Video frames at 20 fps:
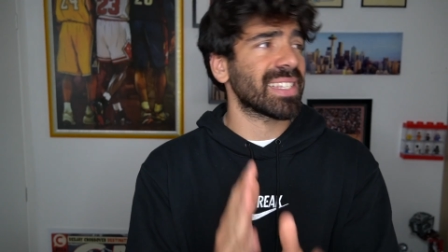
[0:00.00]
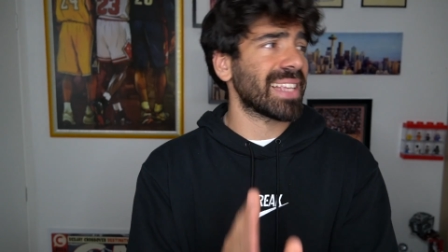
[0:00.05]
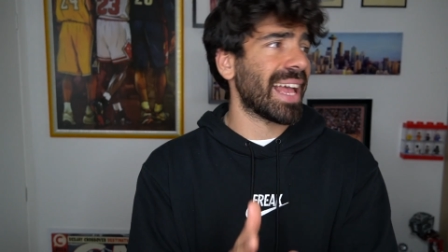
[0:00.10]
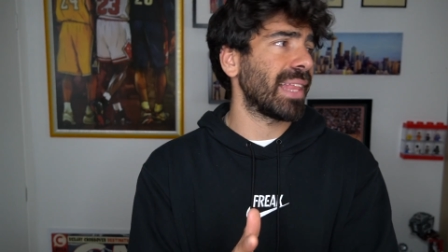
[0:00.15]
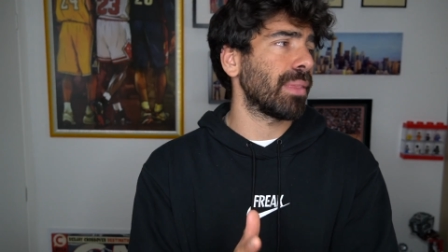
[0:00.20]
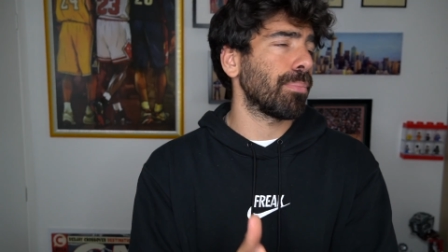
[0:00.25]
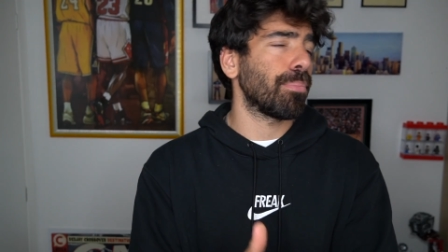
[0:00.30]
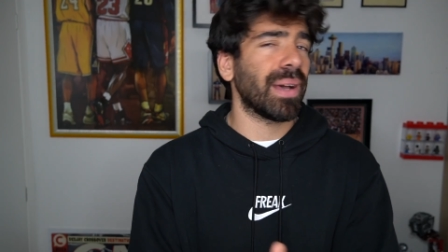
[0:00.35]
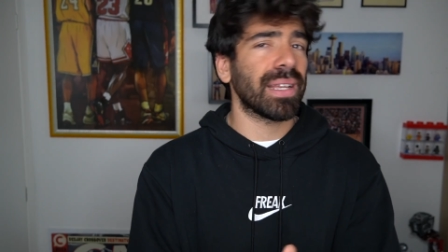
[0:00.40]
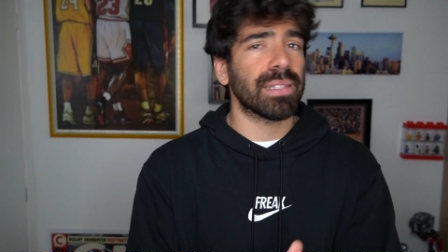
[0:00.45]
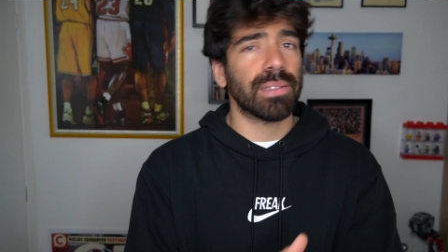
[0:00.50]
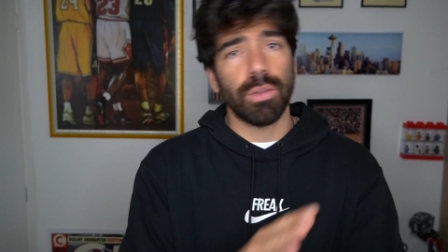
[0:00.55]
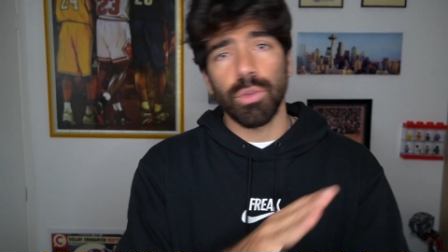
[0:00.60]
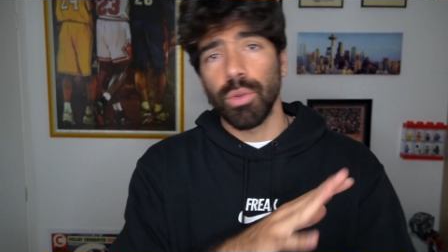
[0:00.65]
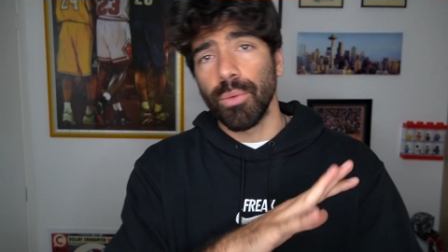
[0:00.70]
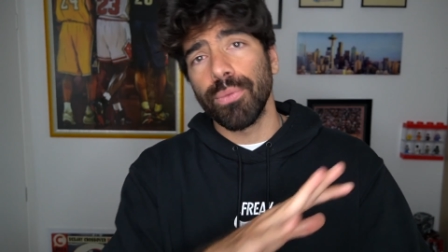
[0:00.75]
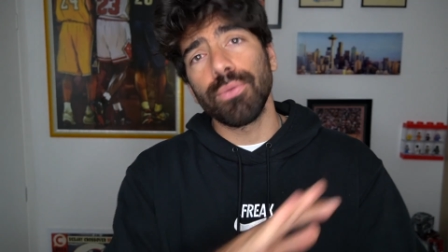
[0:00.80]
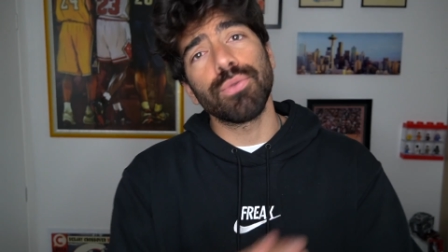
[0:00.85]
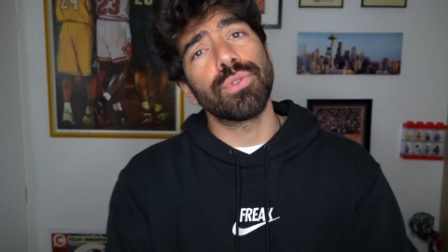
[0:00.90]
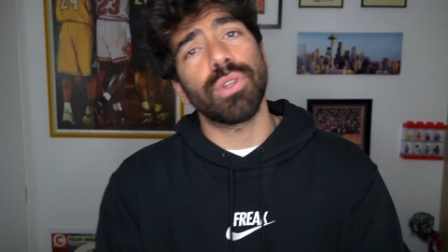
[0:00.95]
SunPass,
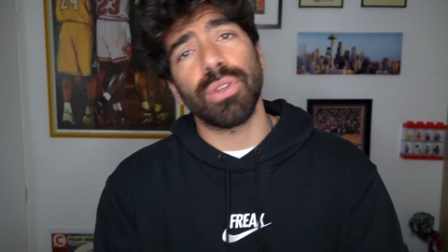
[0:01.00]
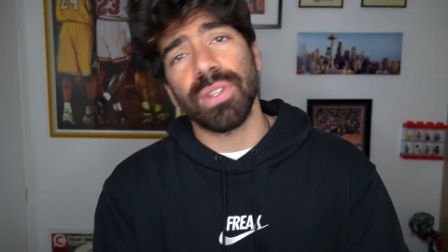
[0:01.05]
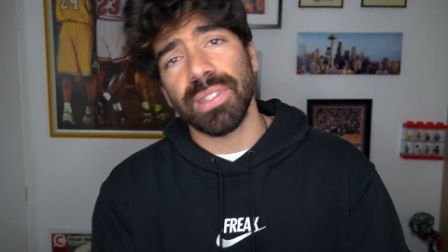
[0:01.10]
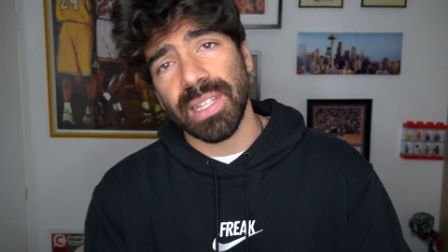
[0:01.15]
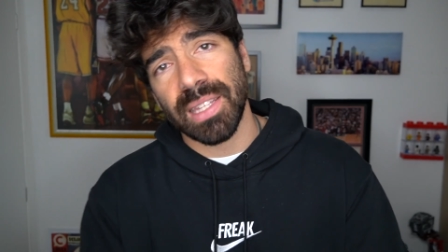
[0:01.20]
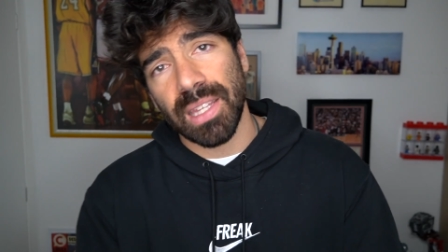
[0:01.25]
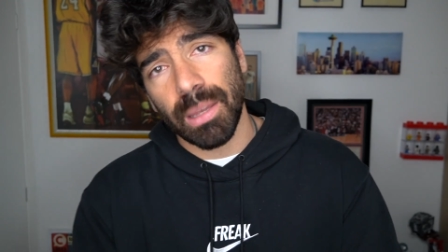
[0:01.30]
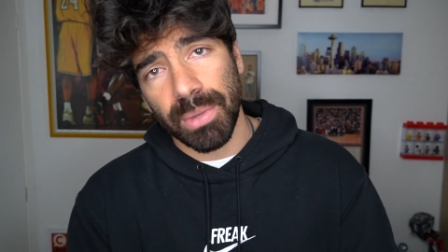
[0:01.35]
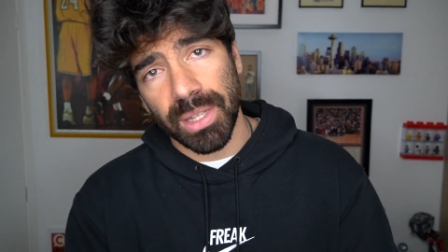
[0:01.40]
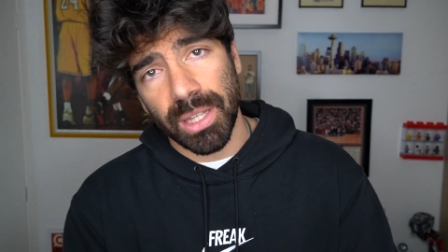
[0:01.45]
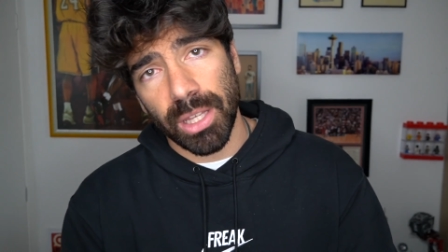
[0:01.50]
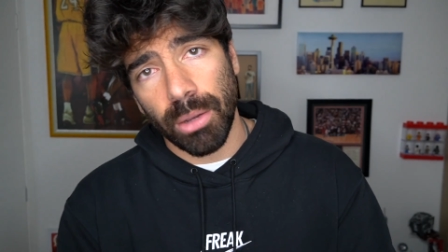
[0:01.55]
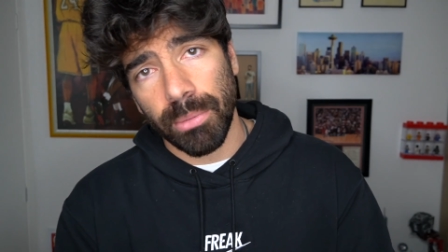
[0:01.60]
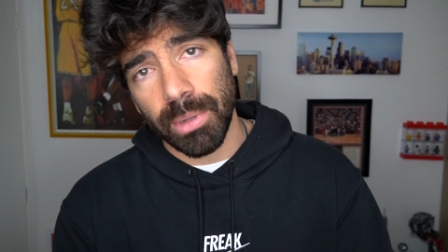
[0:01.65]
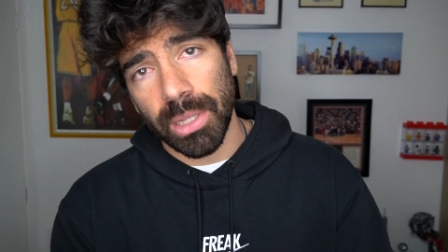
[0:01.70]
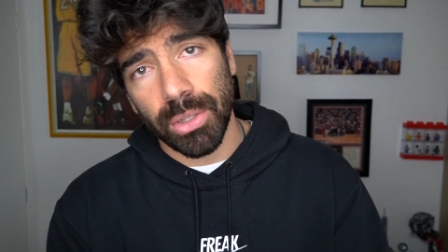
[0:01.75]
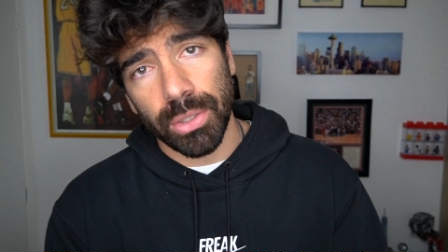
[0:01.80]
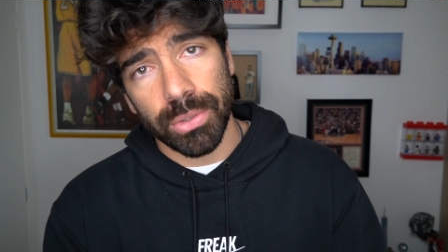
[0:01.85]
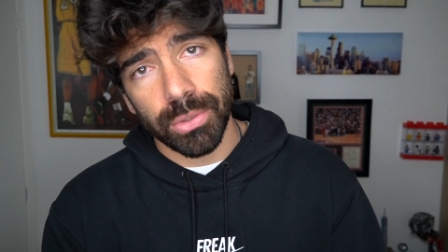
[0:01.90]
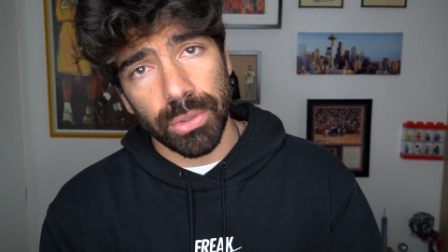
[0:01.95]
non funziona esattamente
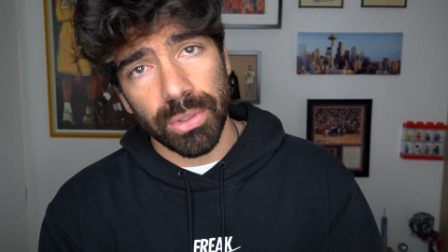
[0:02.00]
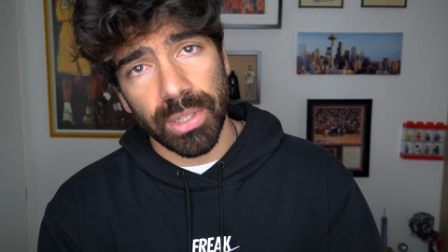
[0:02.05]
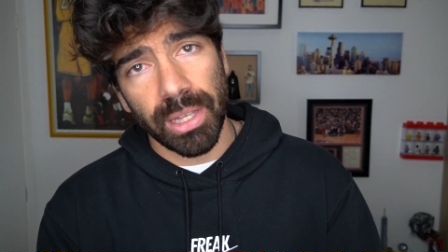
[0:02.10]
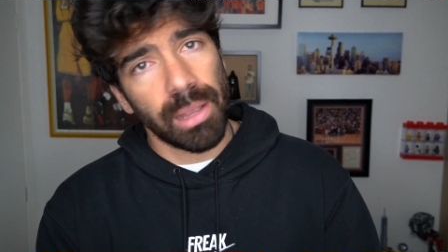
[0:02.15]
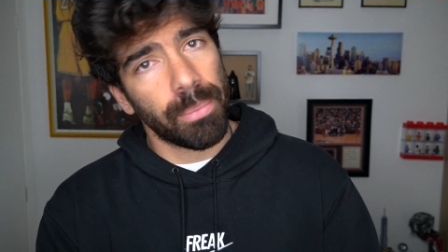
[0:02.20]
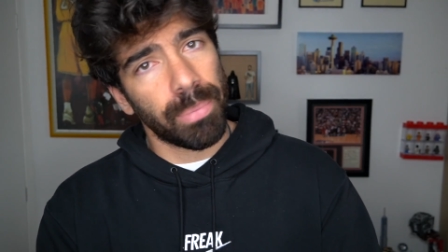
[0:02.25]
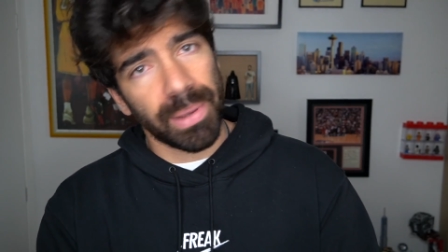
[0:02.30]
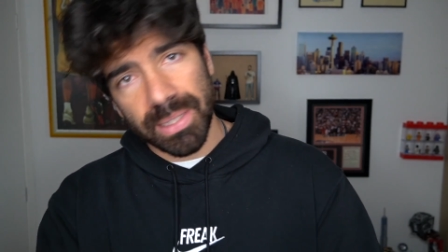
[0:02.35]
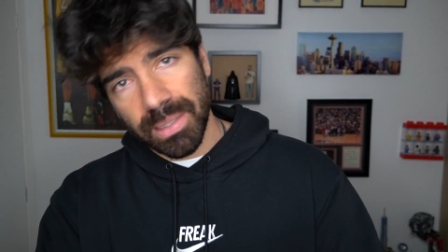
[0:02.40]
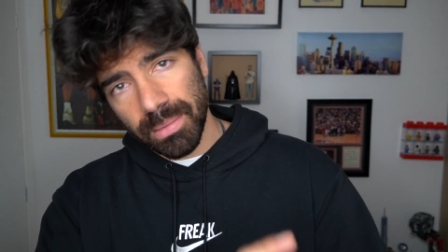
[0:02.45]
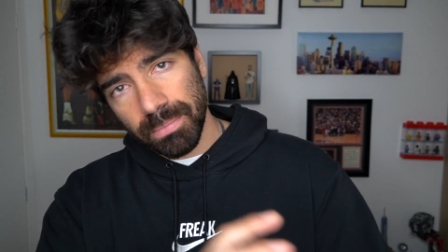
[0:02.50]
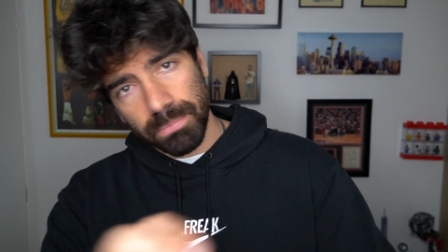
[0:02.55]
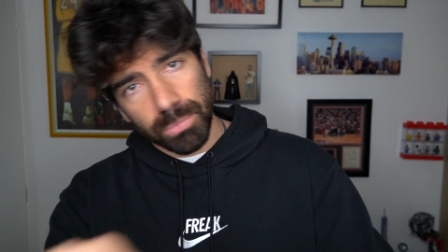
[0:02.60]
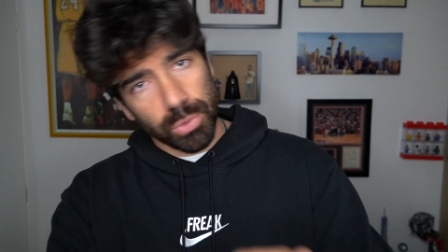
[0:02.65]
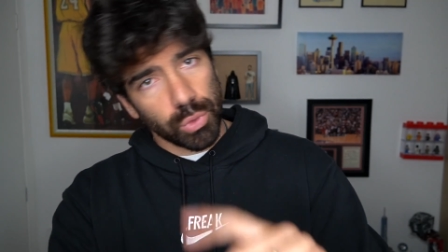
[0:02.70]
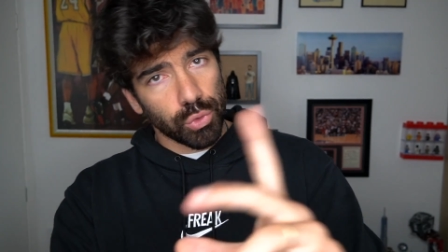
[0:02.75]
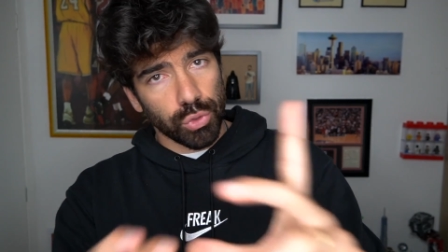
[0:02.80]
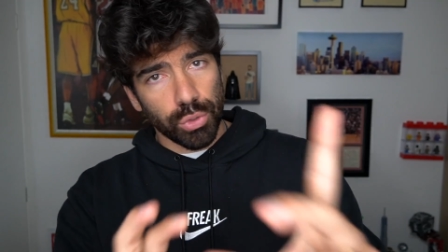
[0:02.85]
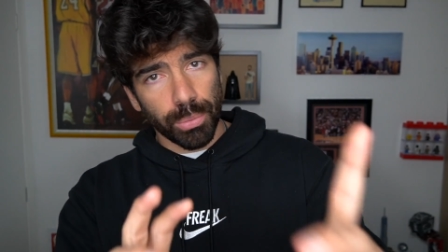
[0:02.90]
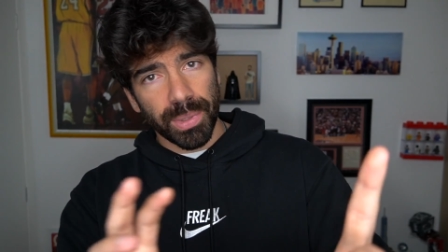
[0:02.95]
come il nostro telepass,
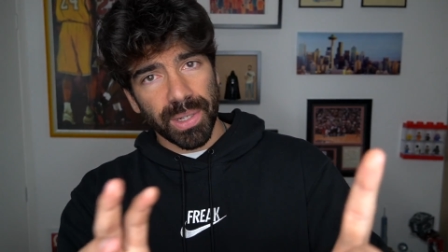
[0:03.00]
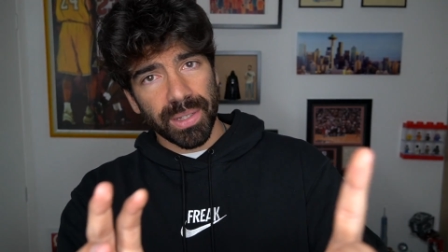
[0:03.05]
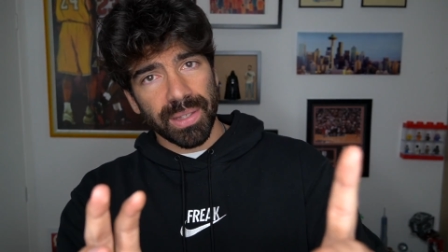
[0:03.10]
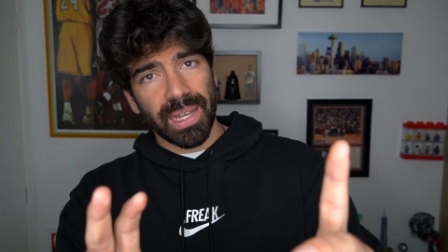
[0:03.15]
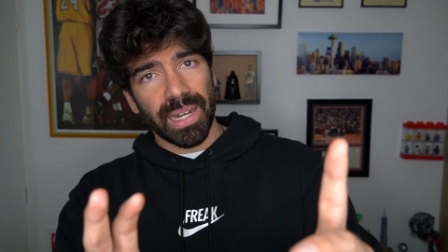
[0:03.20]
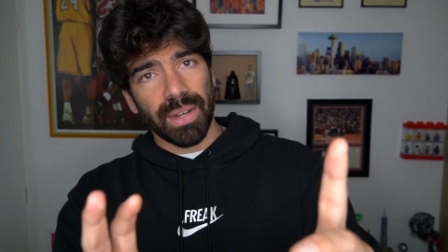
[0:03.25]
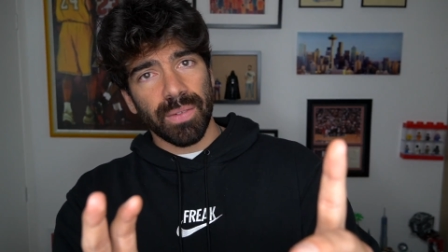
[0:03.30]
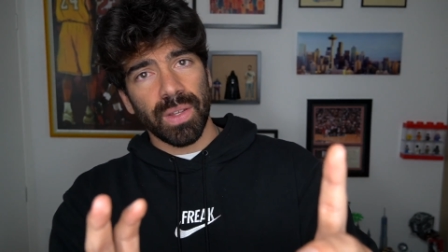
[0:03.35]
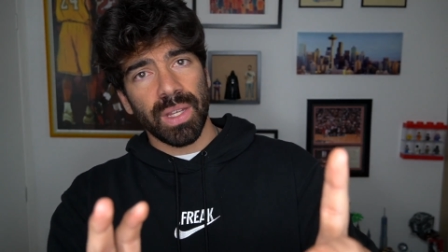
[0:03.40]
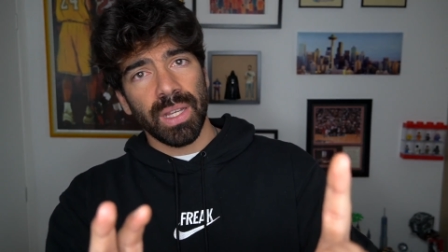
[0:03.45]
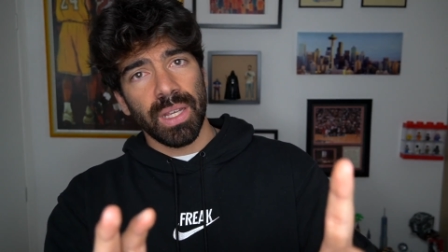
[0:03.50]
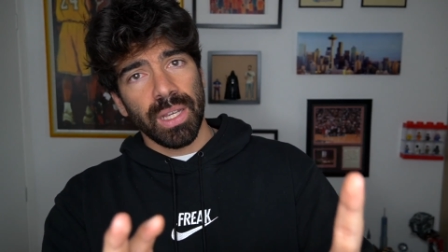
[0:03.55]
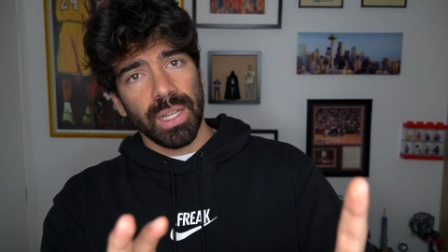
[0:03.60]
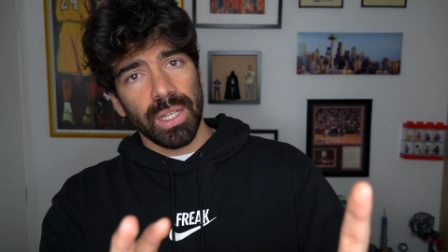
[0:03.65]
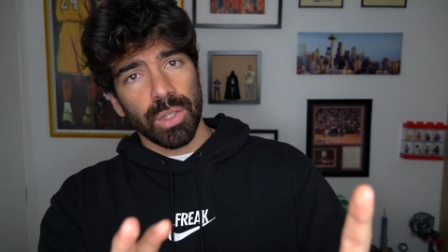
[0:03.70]
giusto per darvi